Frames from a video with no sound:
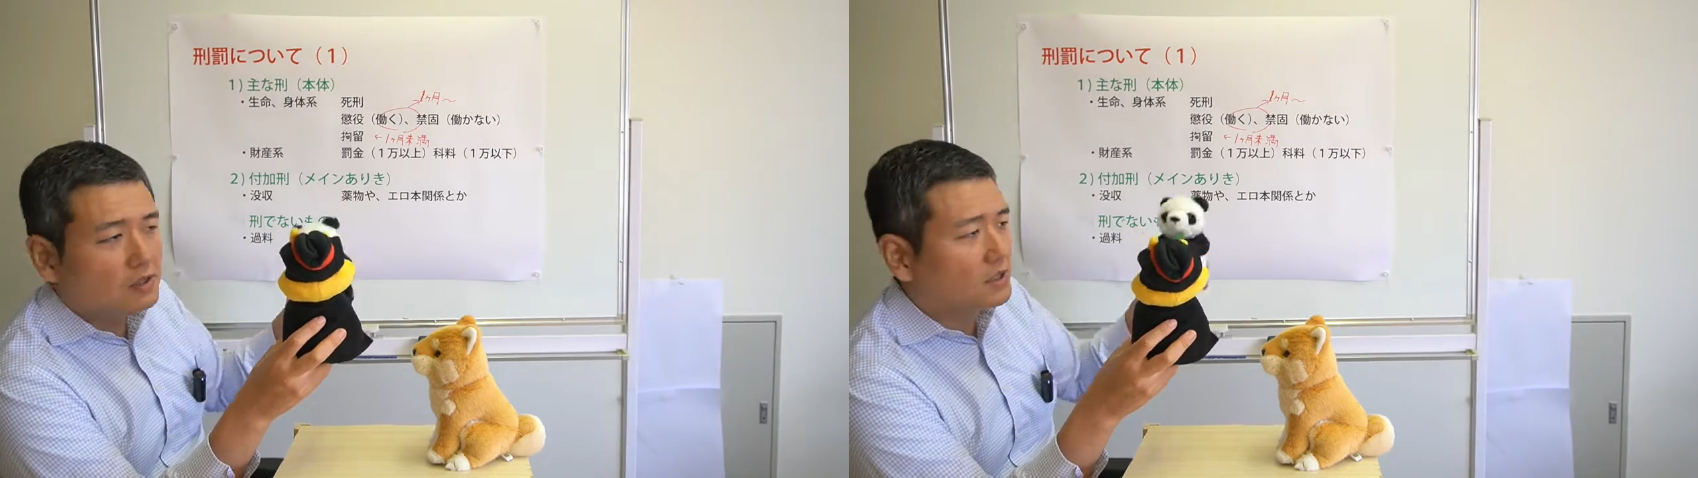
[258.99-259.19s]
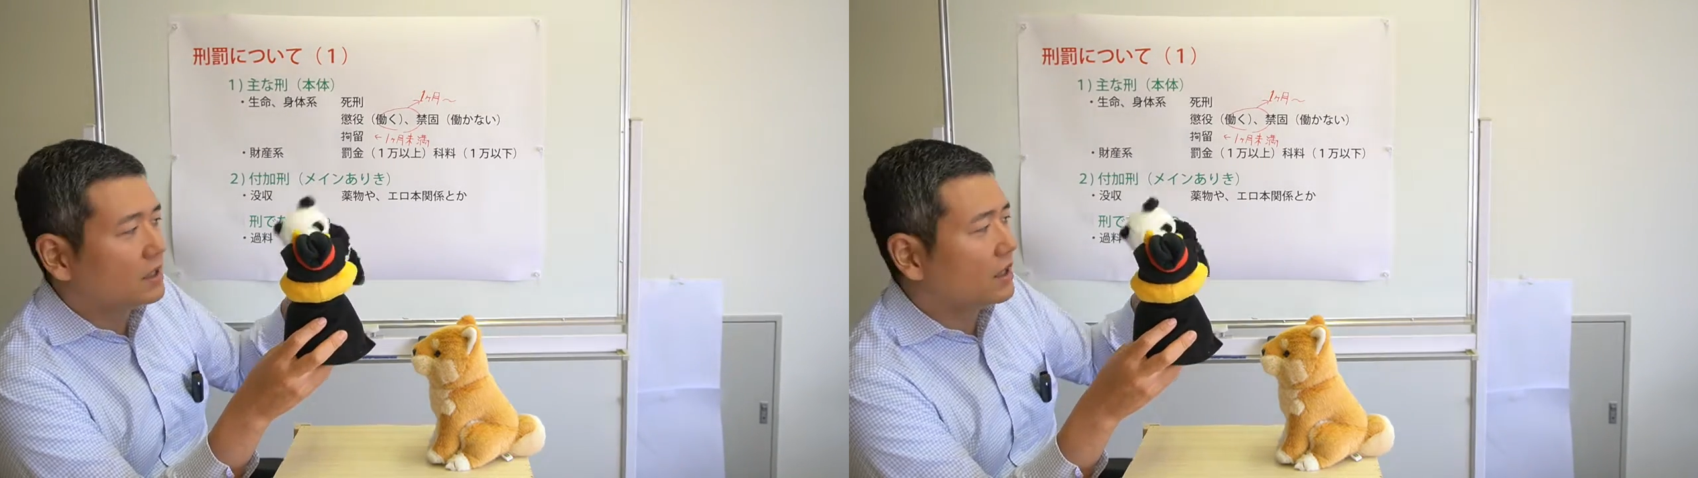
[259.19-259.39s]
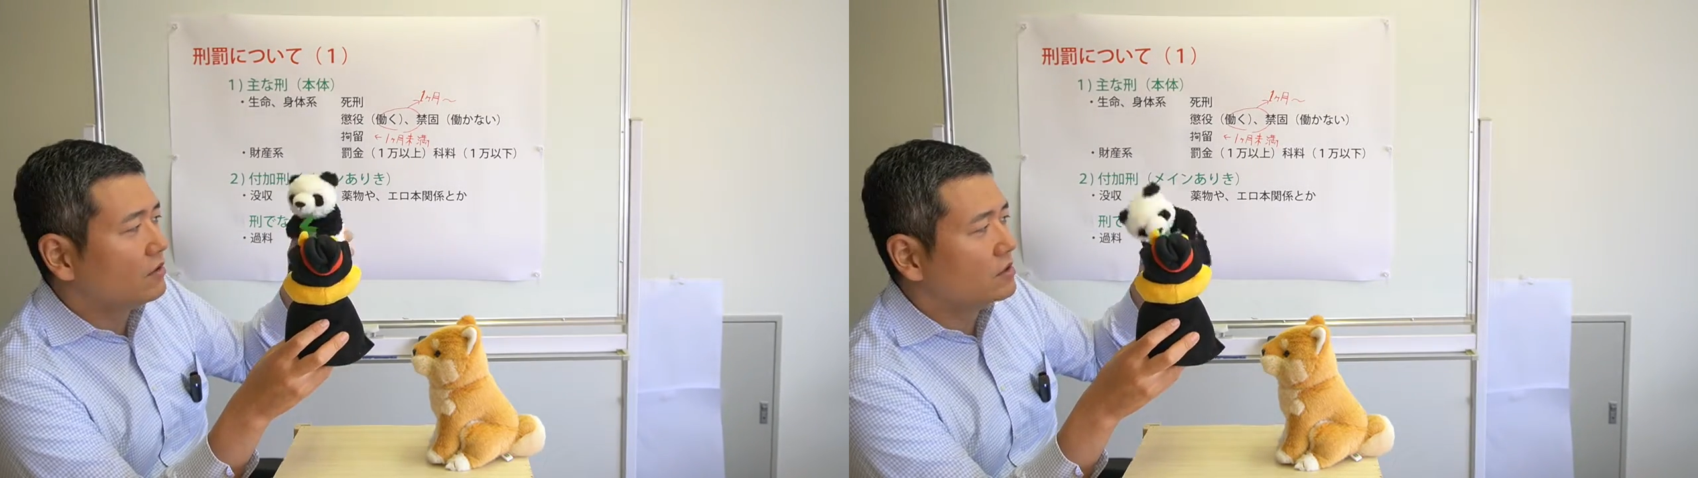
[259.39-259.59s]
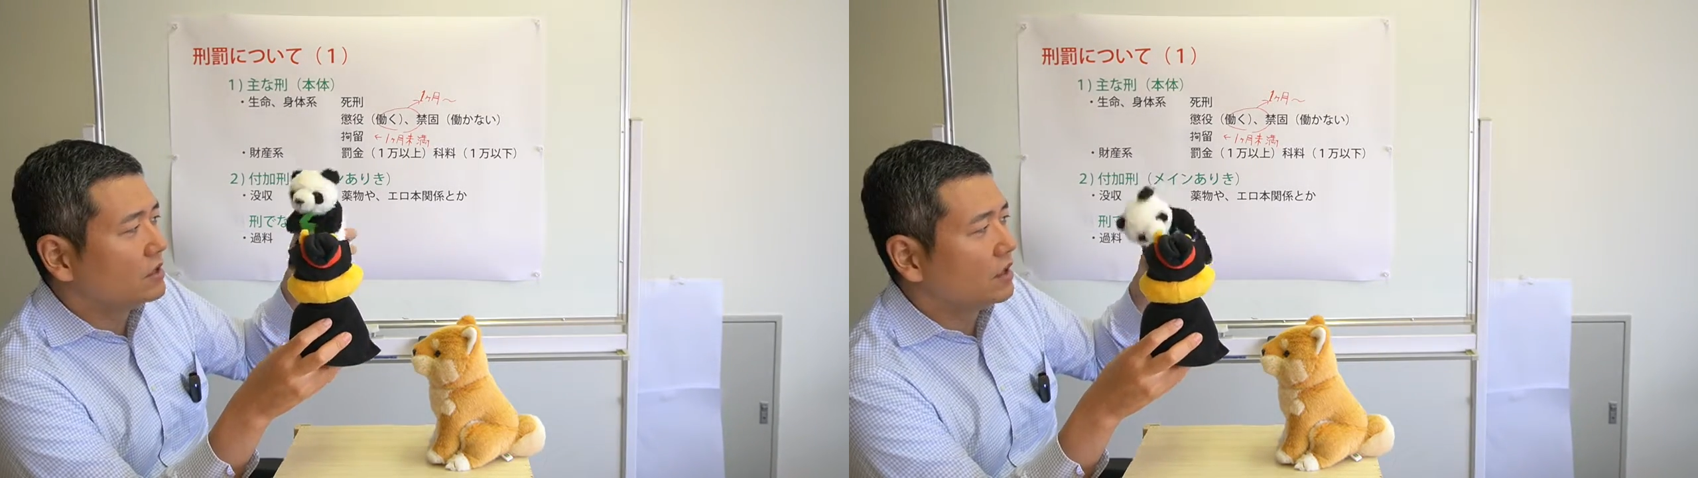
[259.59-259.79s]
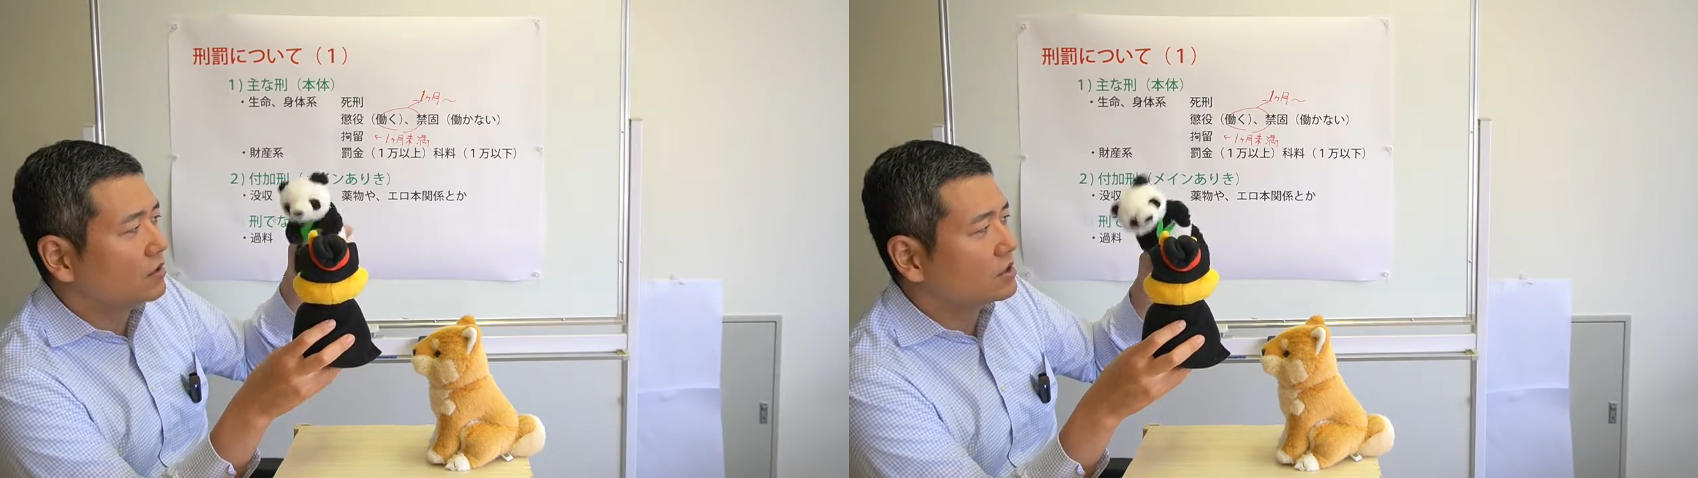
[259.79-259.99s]
うと違う
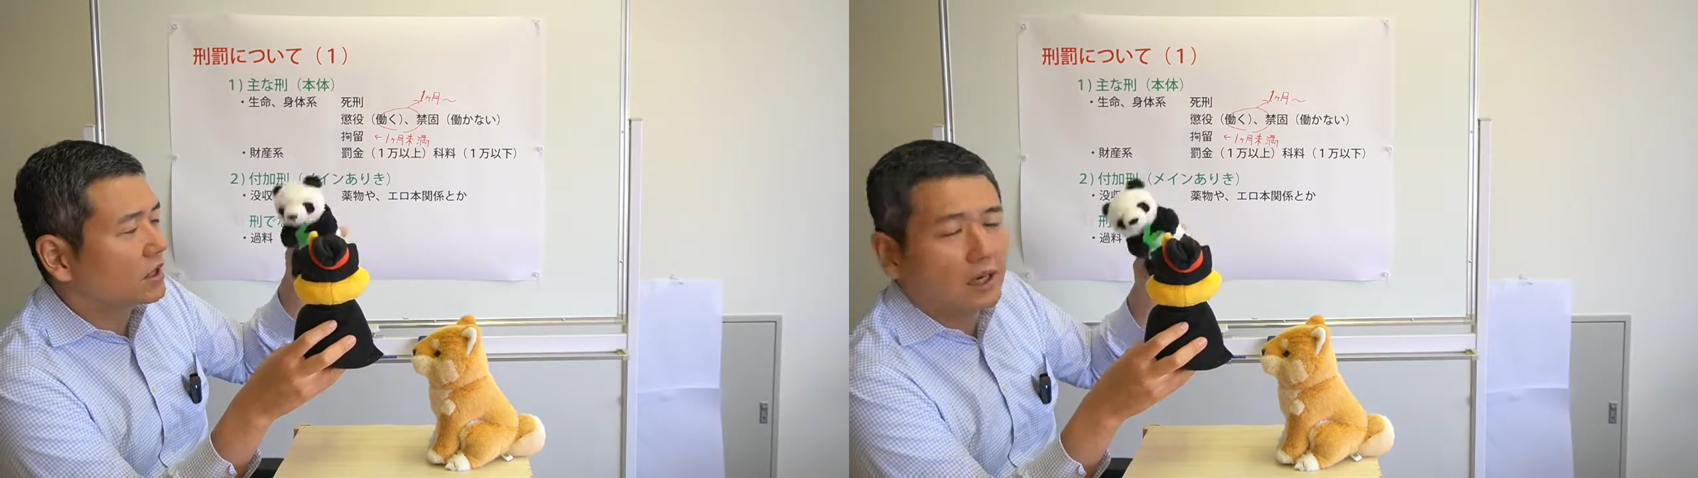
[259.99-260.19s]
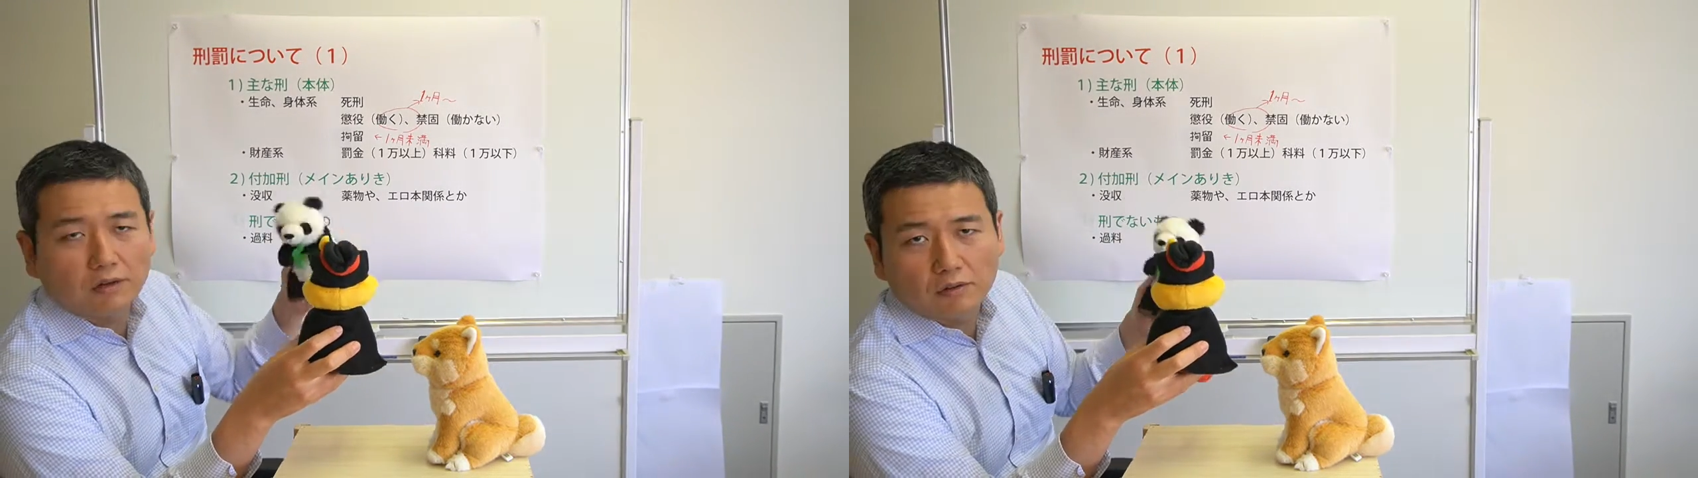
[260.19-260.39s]
違う違う